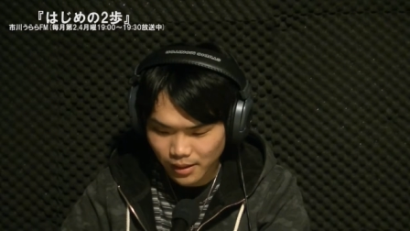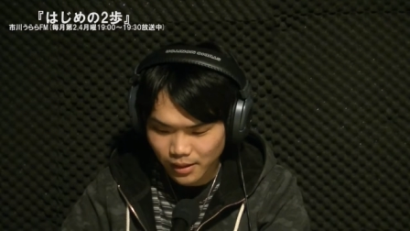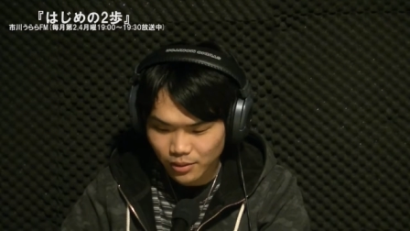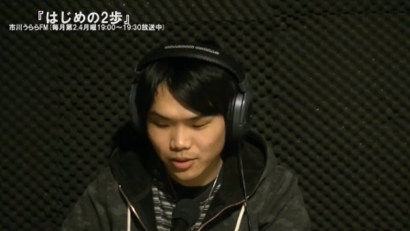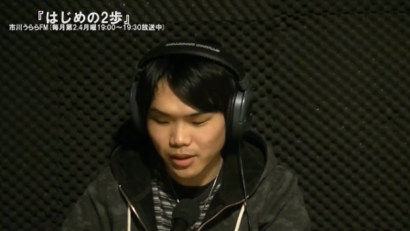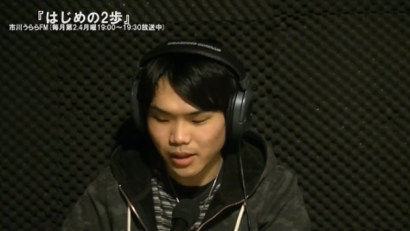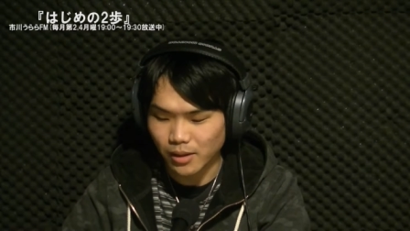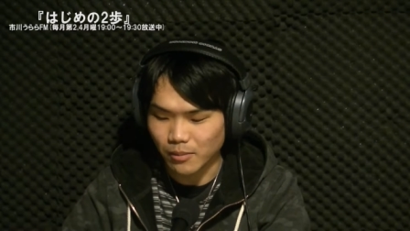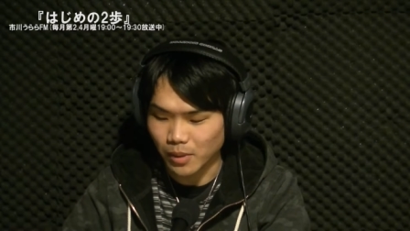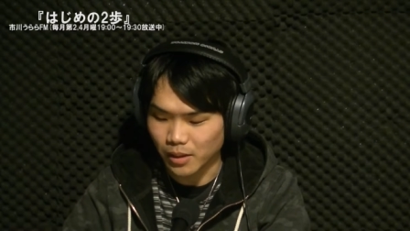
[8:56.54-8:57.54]
そし
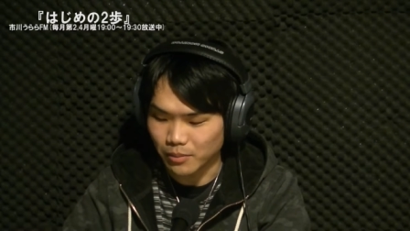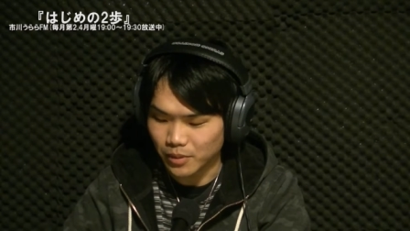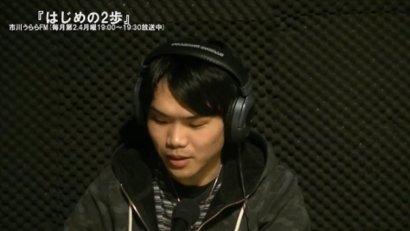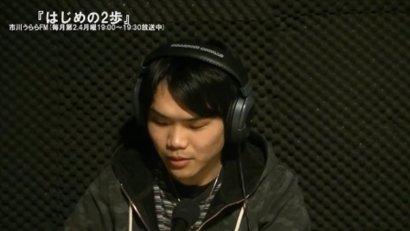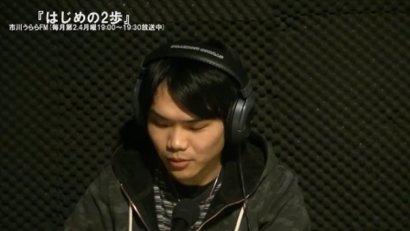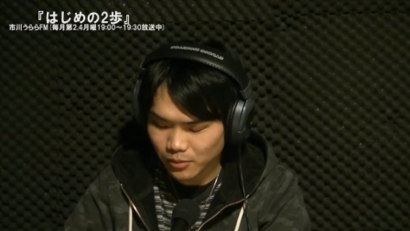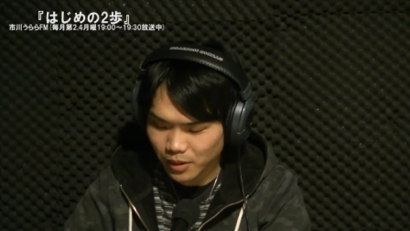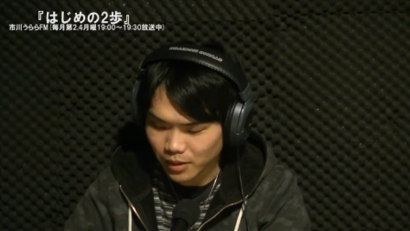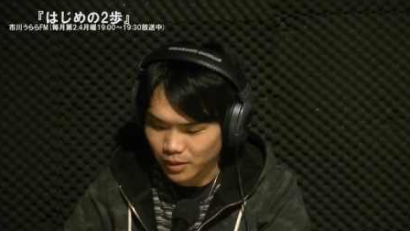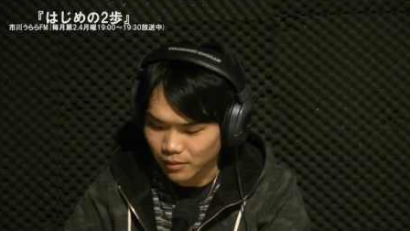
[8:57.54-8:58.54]
てまあ港
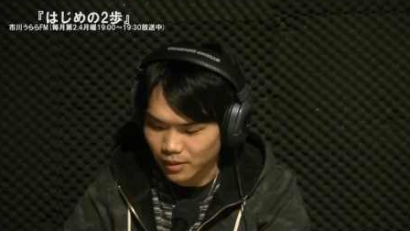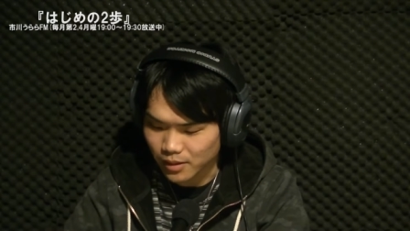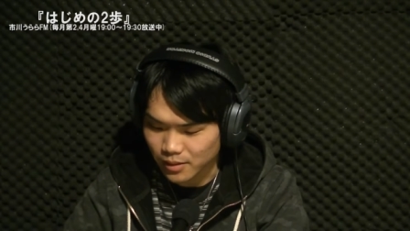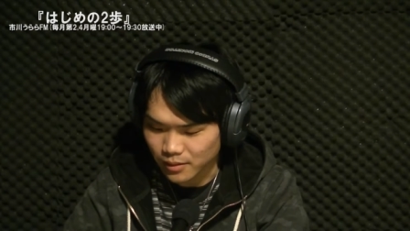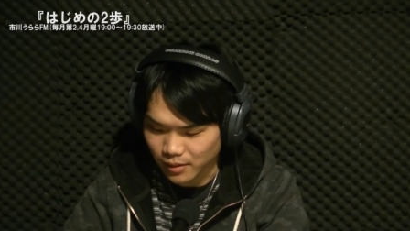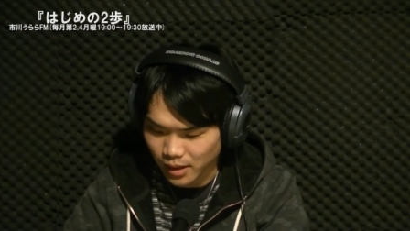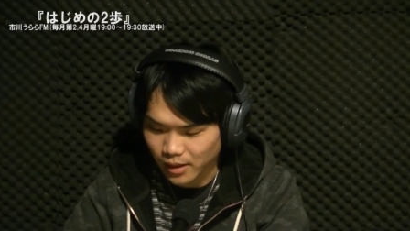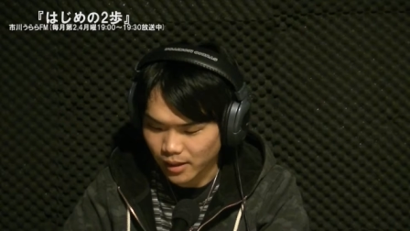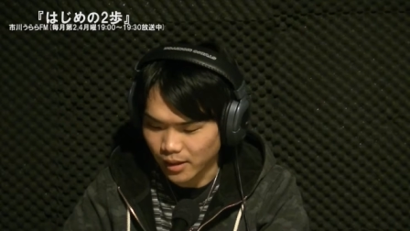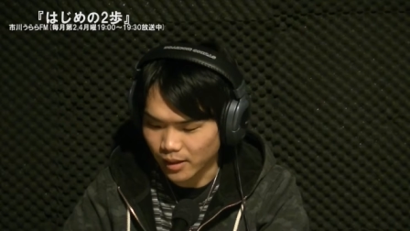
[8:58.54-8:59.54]
までではです
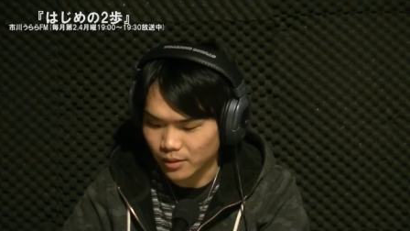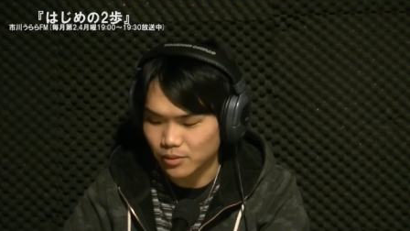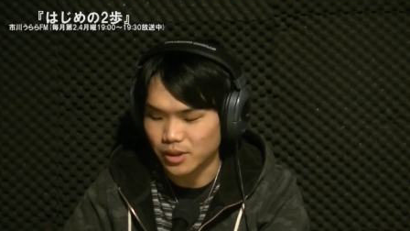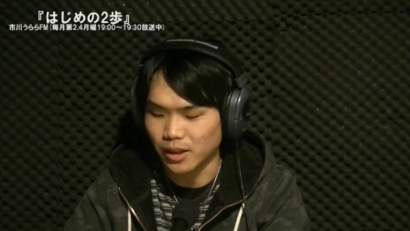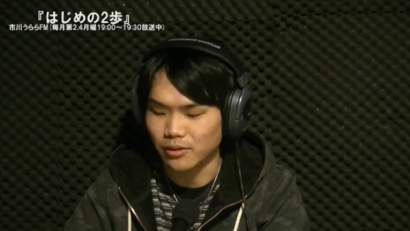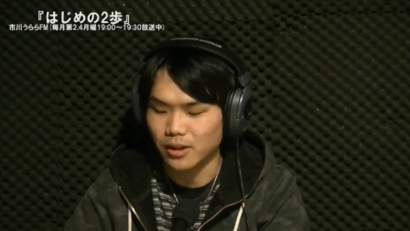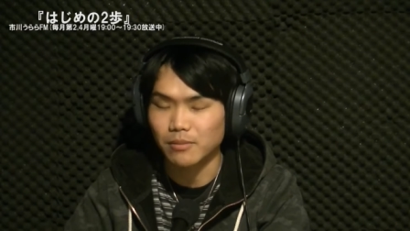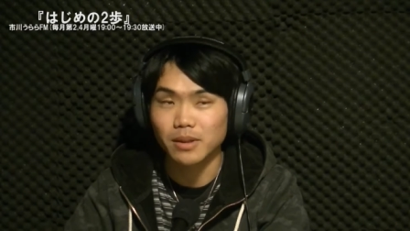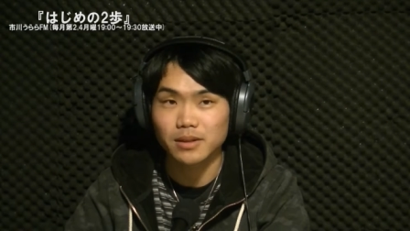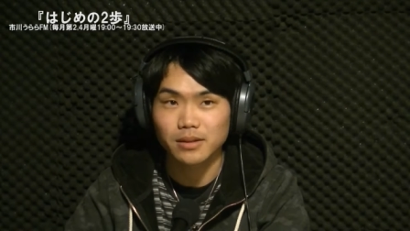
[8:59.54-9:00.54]
ね、えー、少し歩き
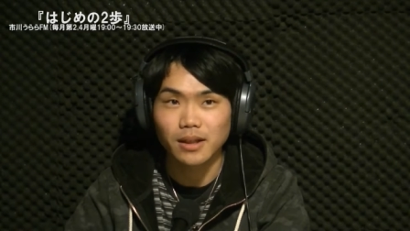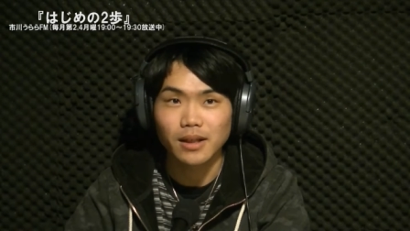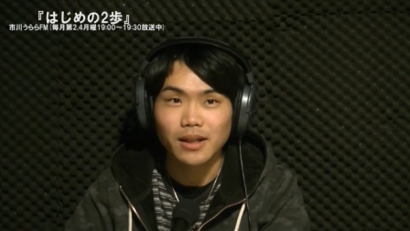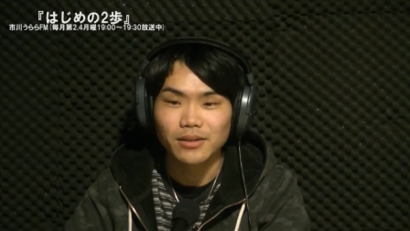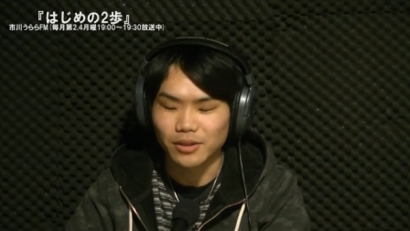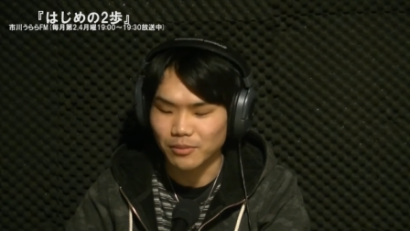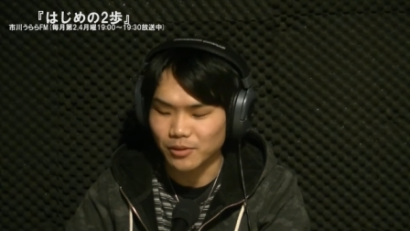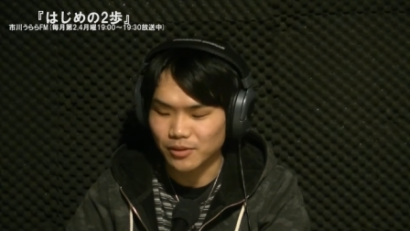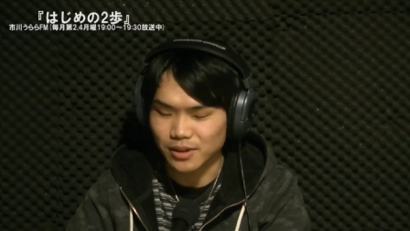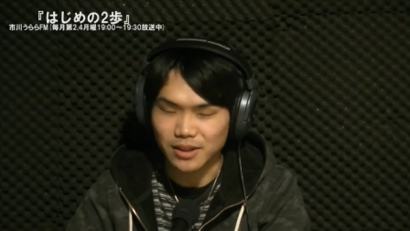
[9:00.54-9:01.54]
ますがとて
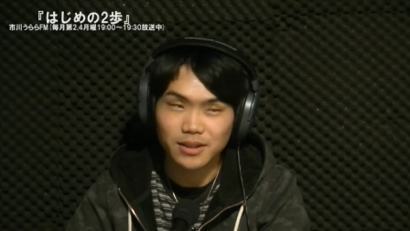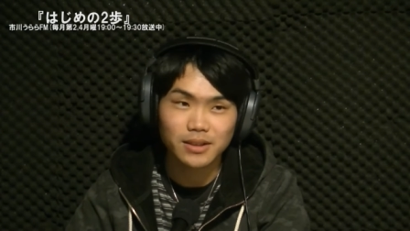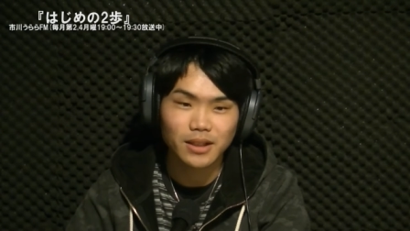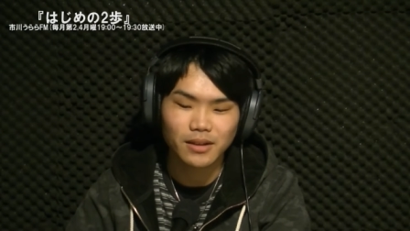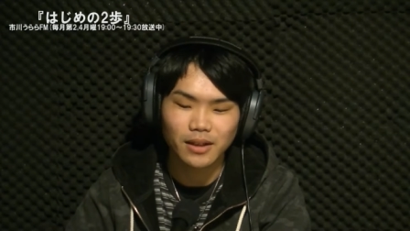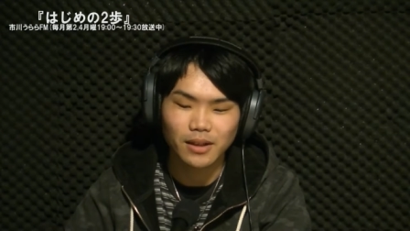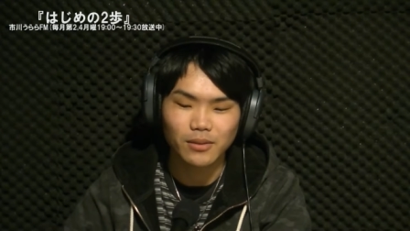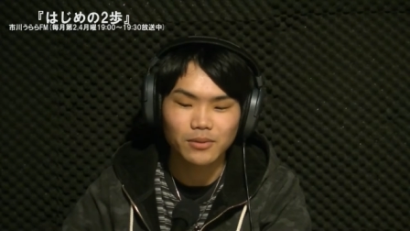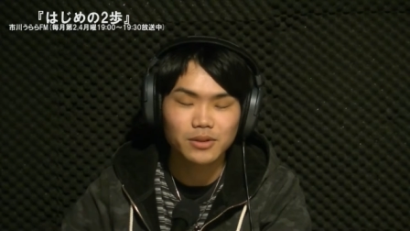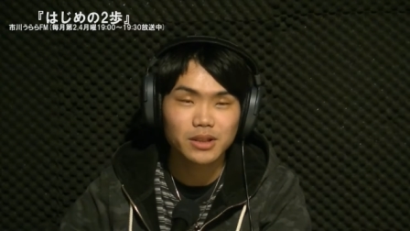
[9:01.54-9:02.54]
も新鮮な
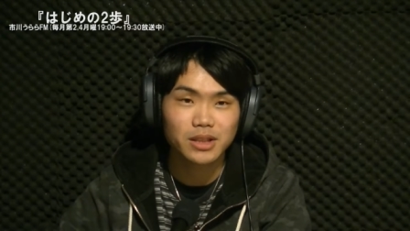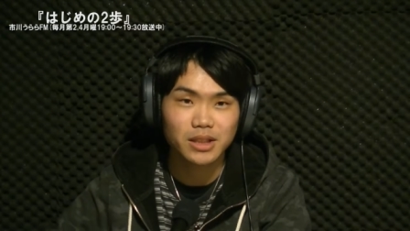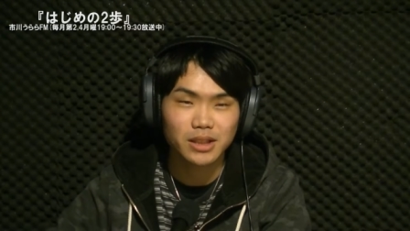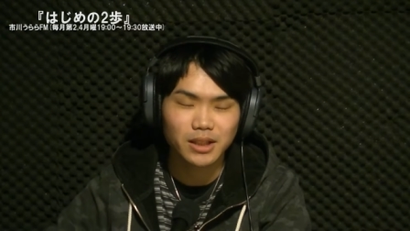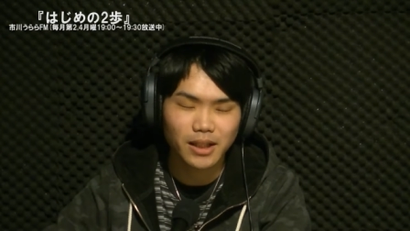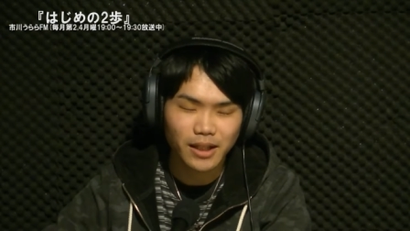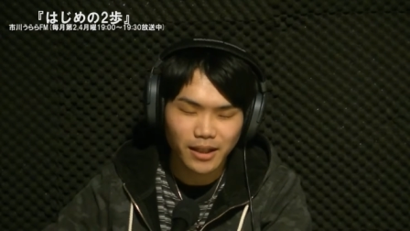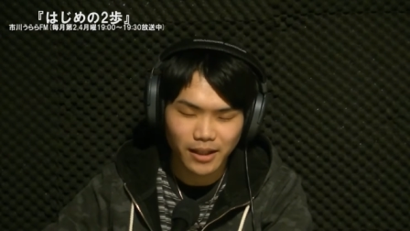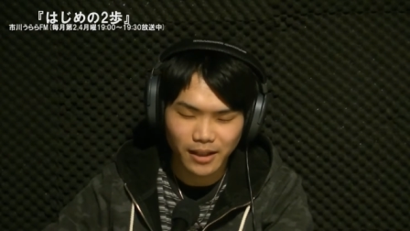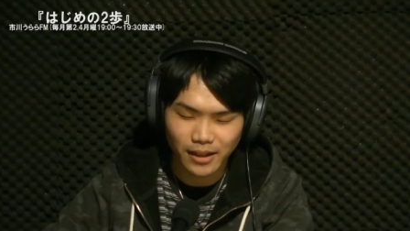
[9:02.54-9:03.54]
美味しい、
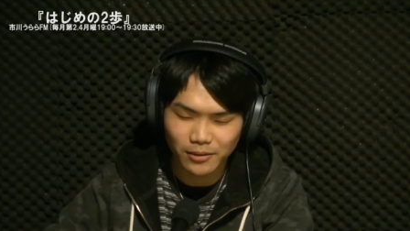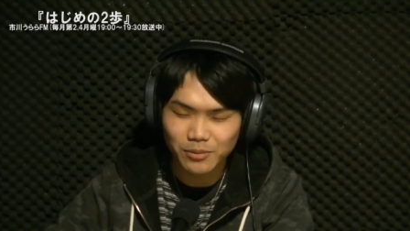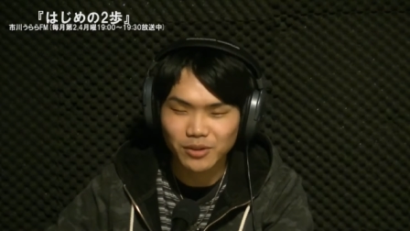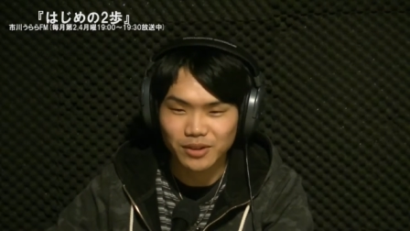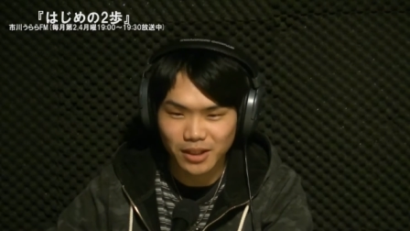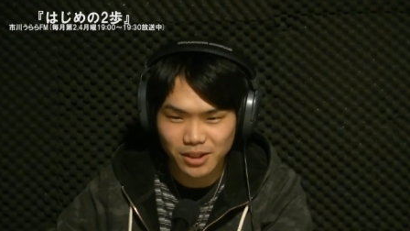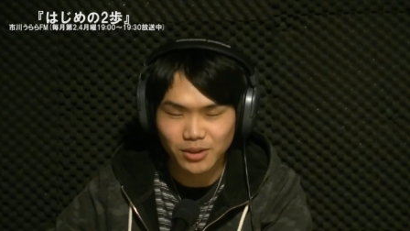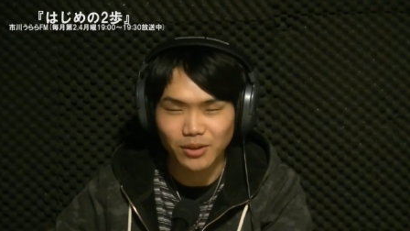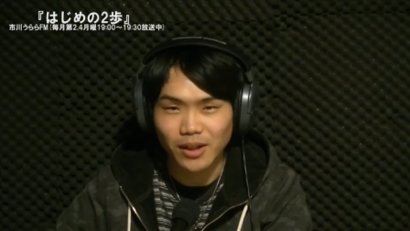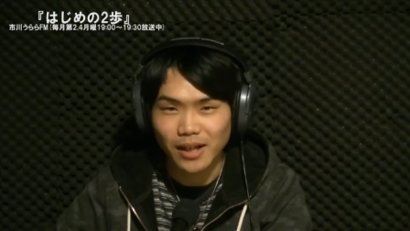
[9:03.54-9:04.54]
えー、海の幸を